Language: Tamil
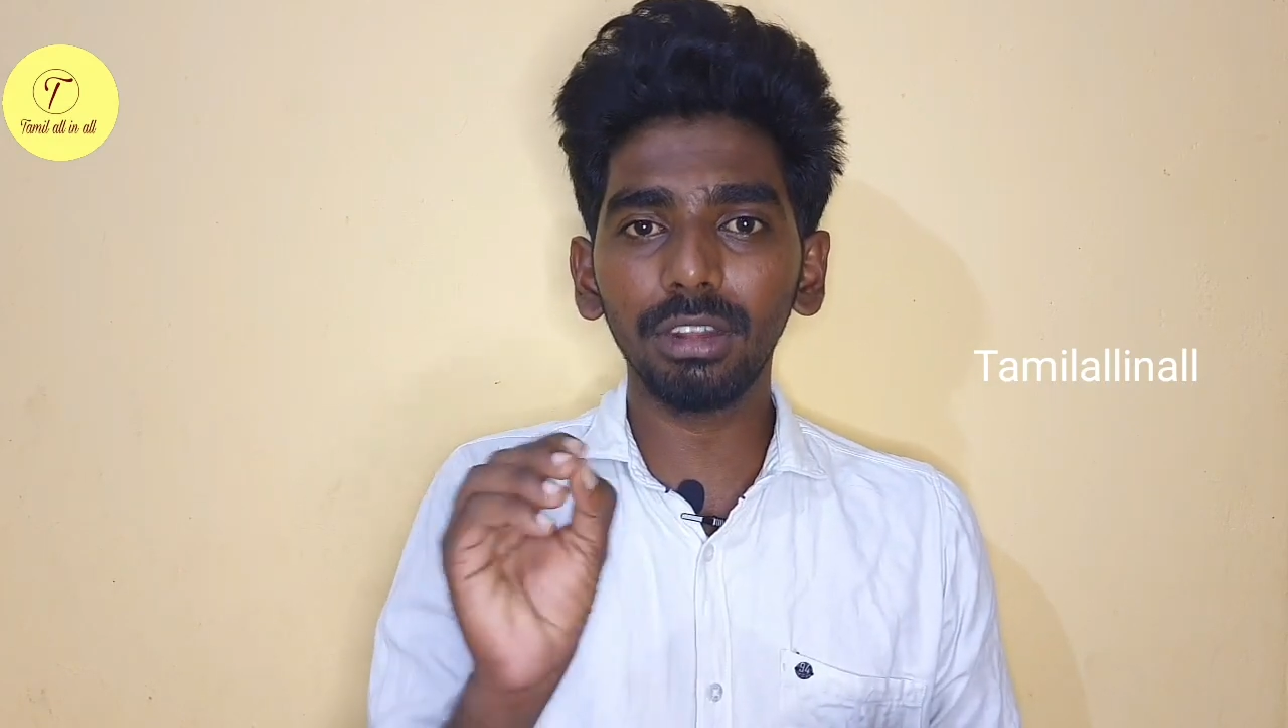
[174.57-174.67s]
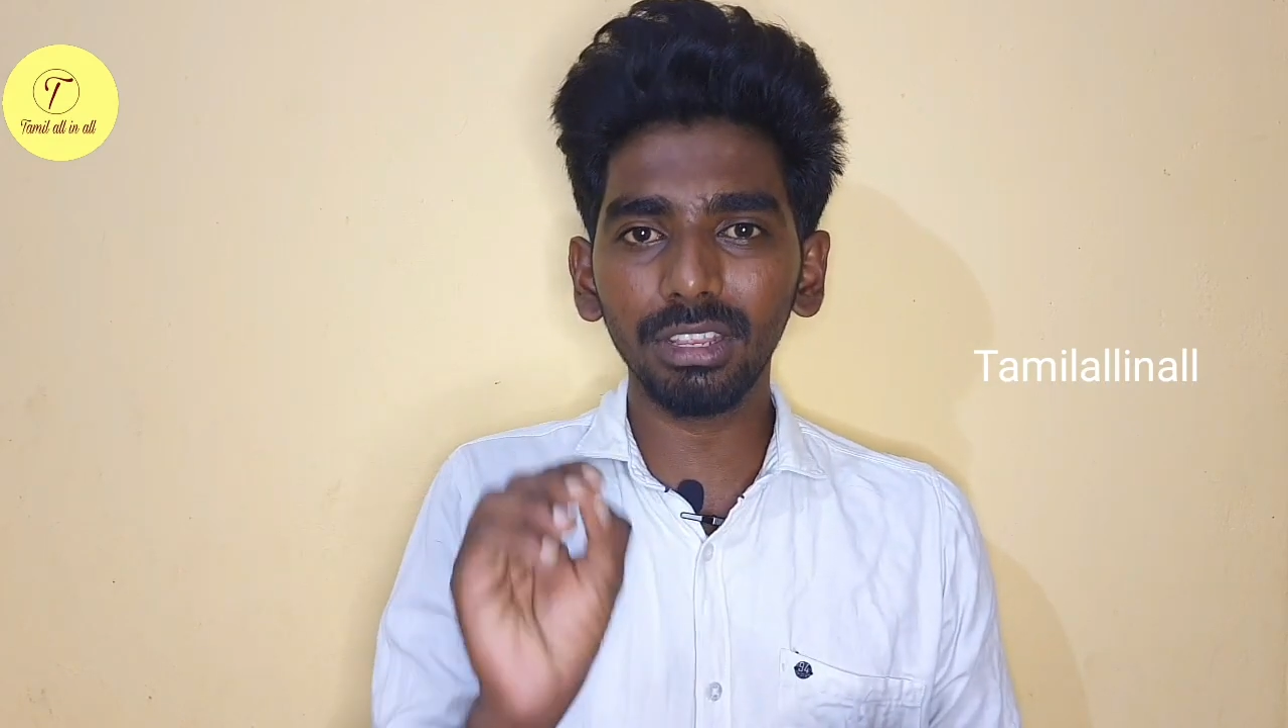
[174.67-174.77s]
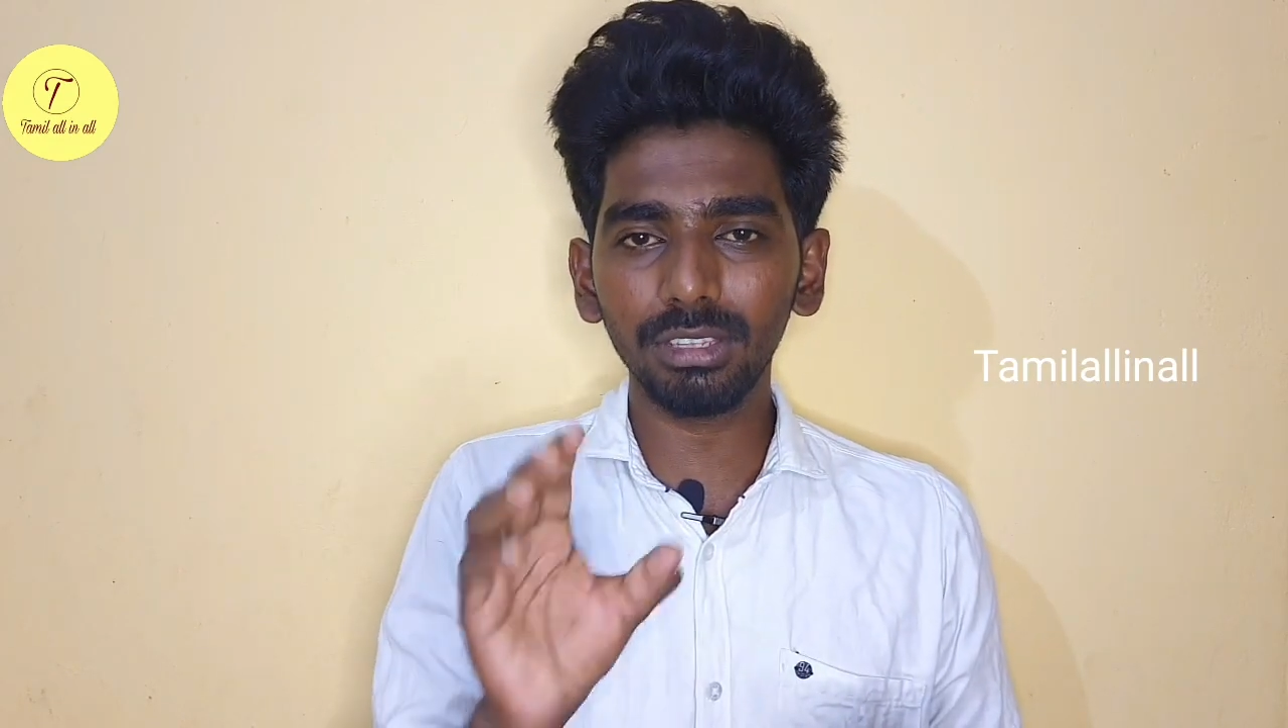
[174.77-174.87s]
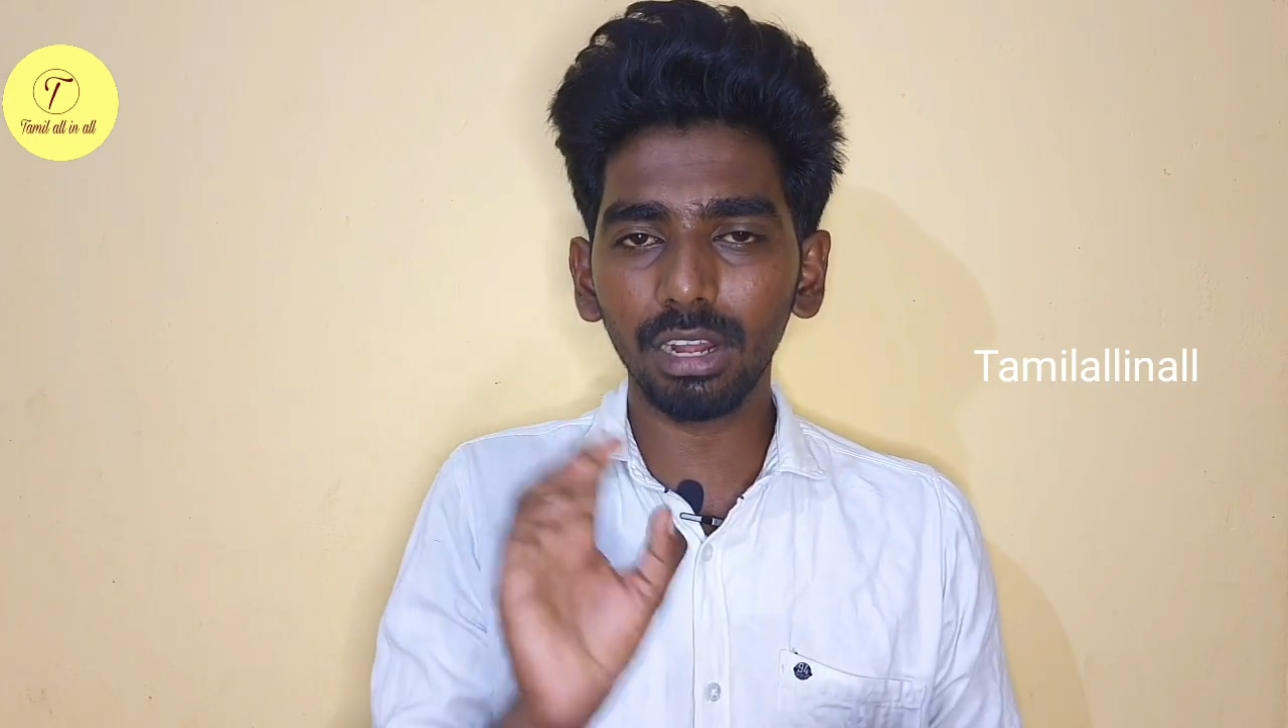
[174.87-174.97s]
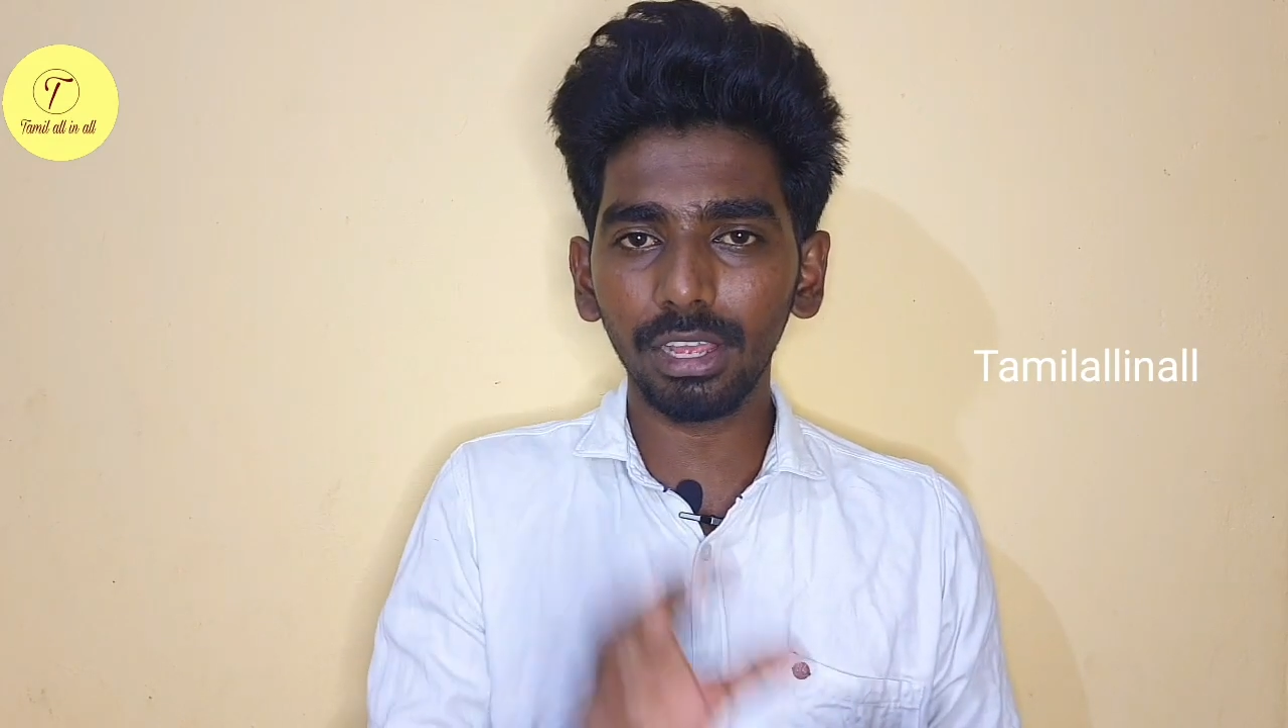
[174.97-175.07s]

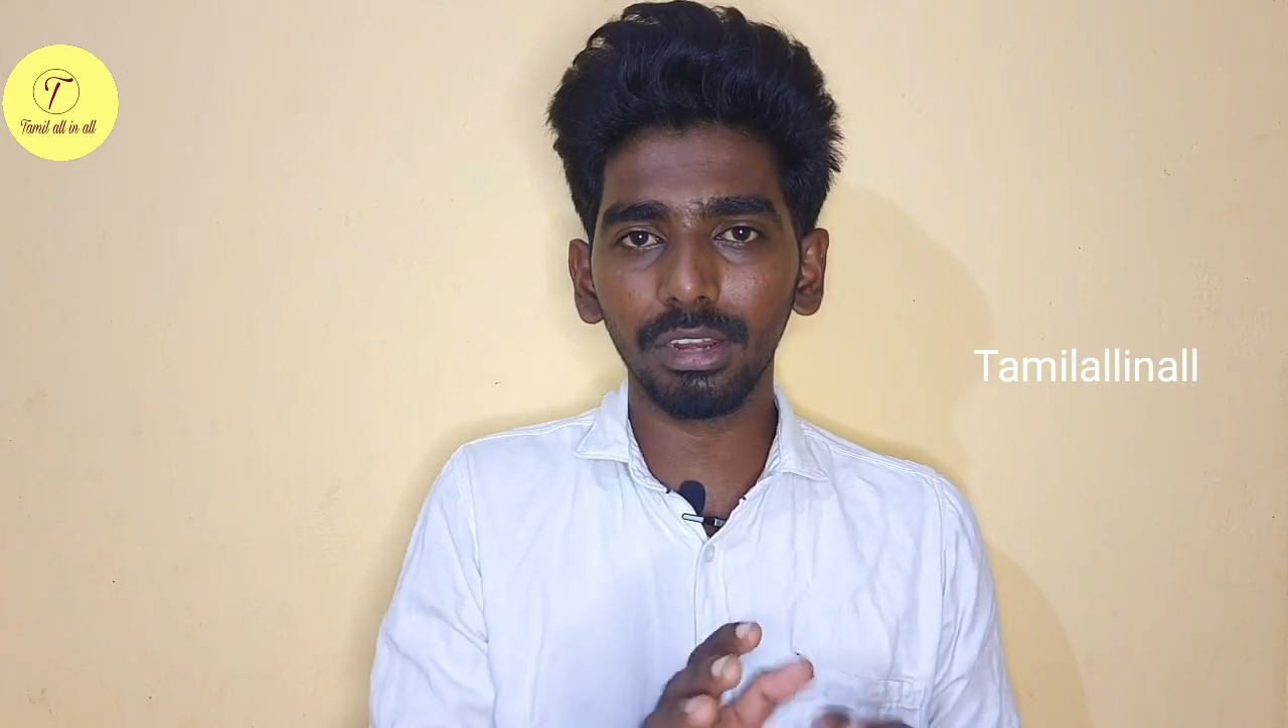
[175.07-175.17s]
ட்ரிக்ஸ் எல்லாம்